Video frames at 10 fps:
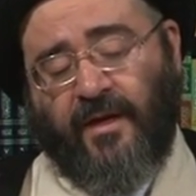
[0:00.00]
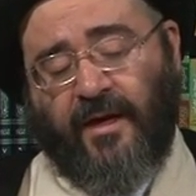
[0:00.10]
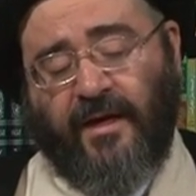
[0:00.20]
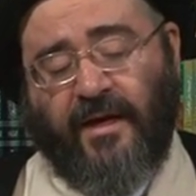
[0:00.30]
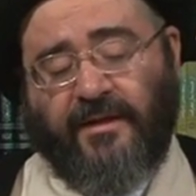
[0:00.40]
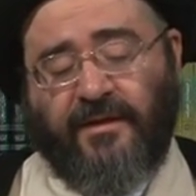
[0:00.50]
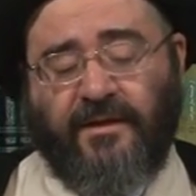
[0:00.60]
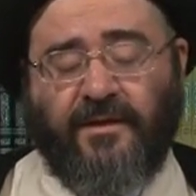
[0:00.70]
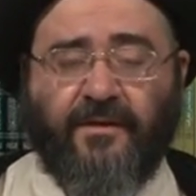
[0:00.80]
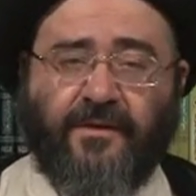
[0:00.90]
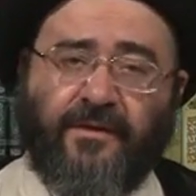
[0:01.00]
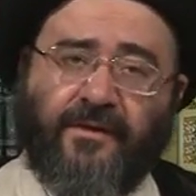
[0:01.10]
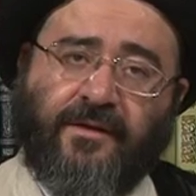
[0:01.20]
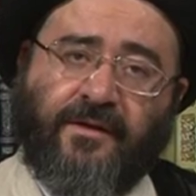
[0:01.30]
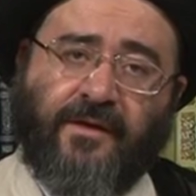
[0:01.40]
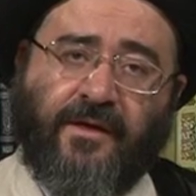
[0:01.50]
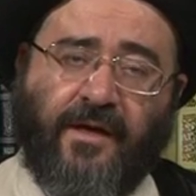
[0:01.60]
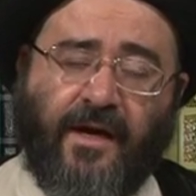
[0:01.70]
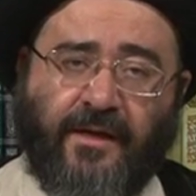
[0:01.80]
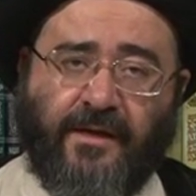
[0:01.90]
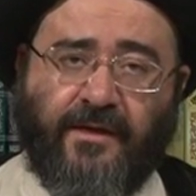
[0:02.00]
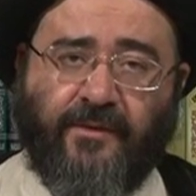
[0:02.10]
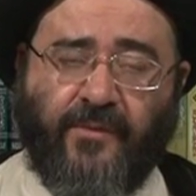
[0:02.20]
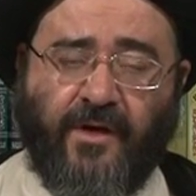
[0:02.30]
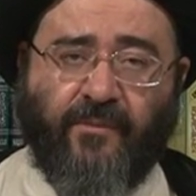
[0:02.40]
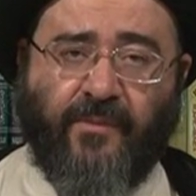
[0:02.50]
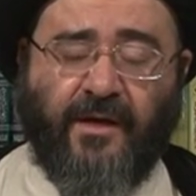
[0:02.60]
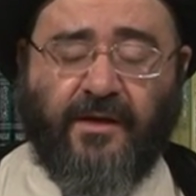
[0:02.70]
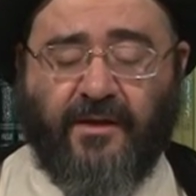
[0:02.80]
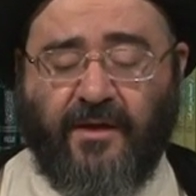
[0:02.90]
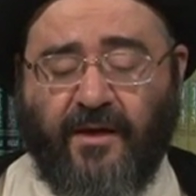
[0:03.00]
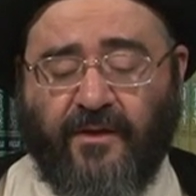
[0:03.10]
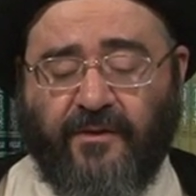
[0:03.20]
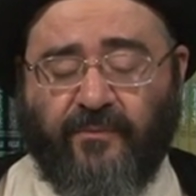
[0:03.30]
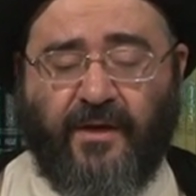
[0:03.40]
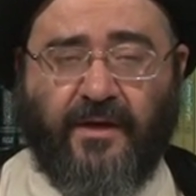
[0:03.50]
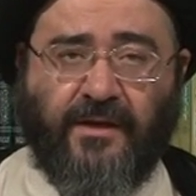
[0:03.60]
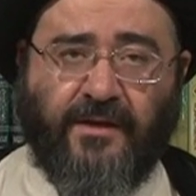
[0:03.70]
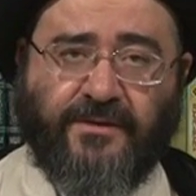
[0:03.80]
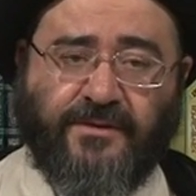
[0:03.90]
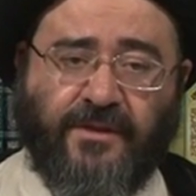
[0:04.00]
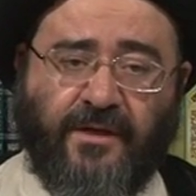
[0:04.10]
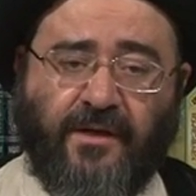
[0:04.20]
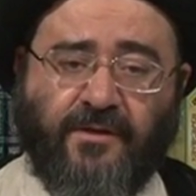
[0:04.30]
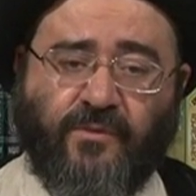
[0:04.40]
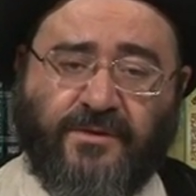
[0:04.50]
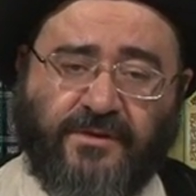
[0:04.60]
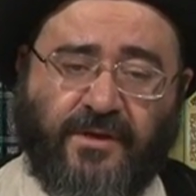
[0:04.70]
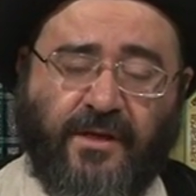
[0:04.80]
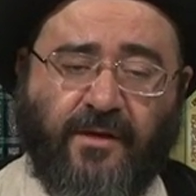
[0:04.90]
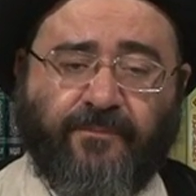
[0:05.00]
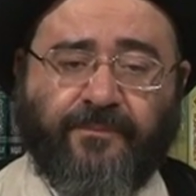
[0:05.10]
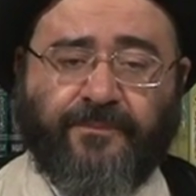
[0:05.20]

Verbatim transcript: الحديث عن الإمام الكاظم عليه الصلاة والسلام